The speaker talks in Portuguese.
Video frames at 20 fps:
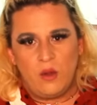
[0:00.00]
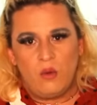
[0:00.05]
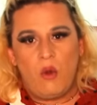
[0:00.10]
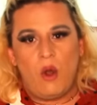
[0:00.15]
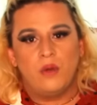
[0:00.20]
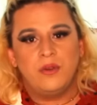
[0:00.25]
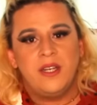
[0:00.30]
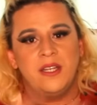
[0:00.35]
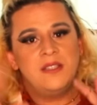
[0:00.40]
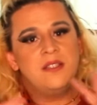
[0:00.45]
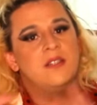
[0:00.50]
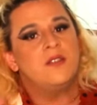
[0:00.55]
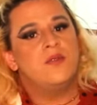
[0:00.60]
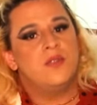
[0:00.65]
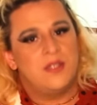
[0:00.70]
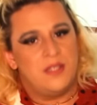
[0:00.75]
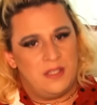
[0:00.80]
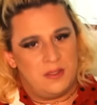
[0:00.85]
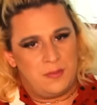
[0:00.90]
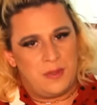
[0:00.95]
Qual desses
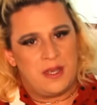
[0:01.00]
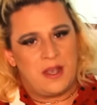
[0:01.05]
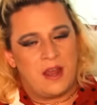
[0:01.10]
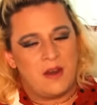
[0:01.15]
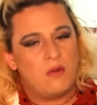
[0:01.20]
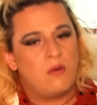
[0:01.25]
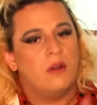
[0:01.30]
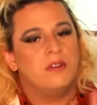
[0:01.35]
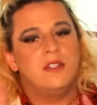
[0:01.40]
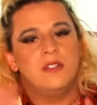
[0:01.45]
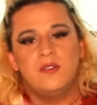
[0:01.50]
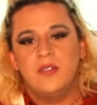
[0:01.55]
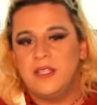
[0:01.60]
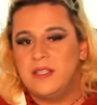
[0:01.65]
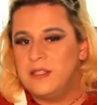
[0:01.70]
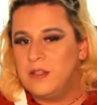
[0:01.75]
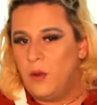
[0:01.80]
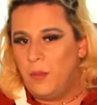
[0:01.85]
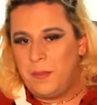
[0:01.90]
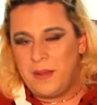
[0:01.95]
vocês pegariam qual desses
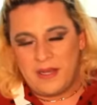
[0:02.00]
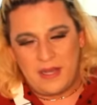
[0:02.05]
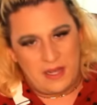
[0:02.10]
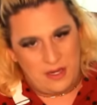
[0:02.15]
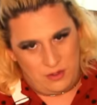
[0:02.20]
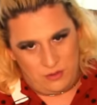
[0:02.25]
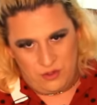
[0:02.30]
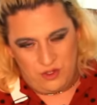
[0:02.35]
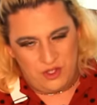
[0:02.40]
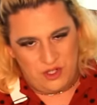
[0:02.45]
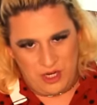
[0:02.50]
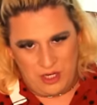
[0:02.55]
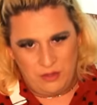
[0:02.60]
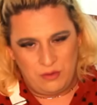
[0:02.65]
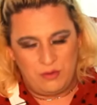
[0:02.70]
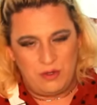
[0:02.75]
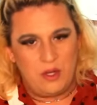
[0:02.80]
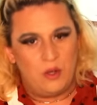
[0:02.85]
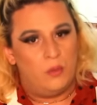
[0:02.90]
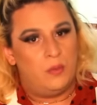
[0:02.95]
vocês não pegariam de
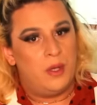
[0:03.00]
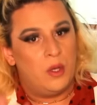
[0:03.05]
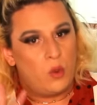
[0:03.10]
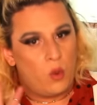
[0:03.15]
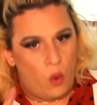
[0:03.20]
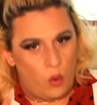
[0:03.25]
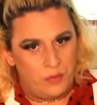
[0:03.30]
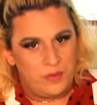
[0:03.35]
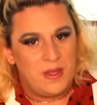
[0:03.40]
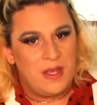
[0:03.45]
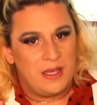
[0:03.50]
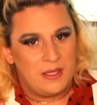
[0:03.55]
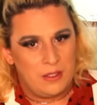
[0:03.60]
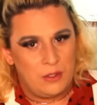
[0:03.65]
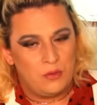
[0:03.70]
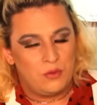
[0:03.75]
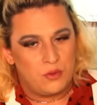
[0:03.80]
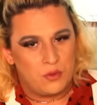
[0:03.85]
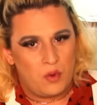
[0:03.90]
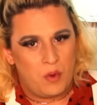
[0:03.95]
jeito nenhum? Me contem
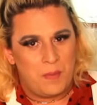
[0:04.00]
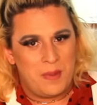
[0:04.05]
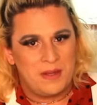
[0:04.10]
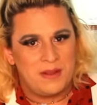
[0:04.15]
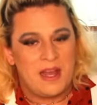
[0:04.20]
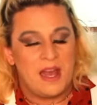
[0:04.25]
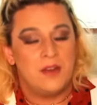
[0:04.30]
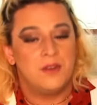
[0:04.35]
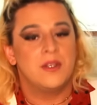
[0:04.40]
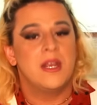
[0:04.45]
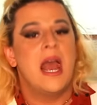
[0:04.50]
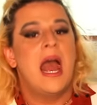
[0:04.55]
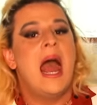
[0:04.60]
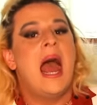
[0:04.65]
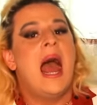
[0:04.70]
aqui nos comentários.